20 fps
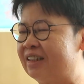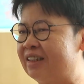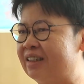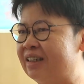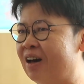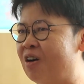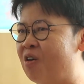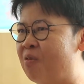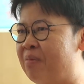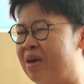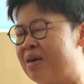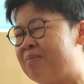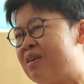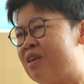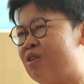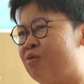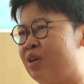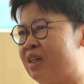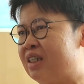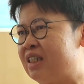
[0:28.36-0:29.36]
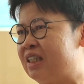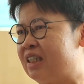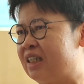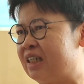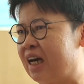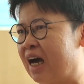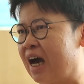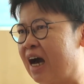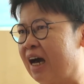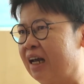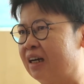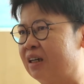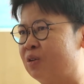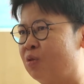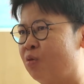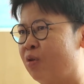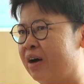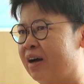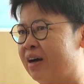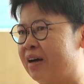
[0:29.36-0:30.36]
รรมพิเศษนะคะ ในการฝึกพ
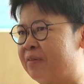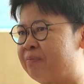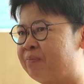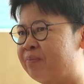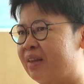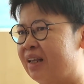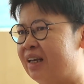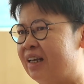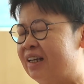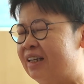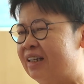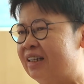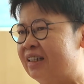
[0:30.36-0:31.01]
ลัง กา